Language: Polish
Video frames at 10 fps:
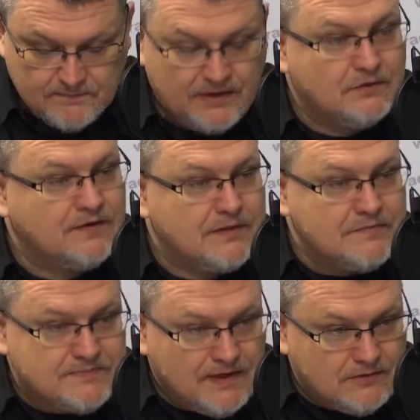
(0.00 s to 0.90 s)

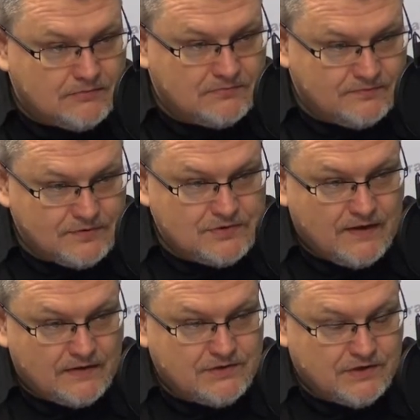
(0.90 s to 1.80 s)
planowanym zmianom w
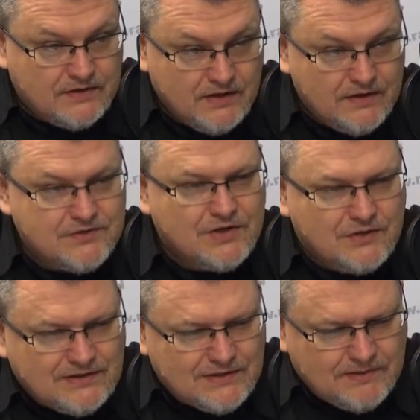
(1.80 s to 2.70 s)
oświacie.
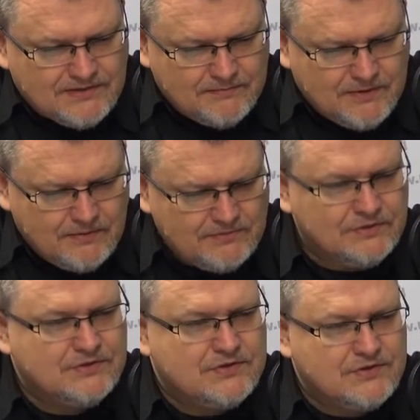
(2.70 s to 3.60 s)
Czego ta debata miałaby
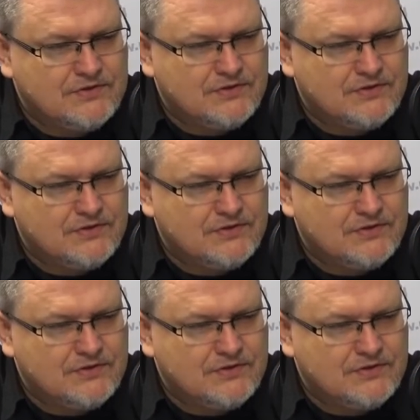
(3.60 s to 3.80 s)
dotyczyć?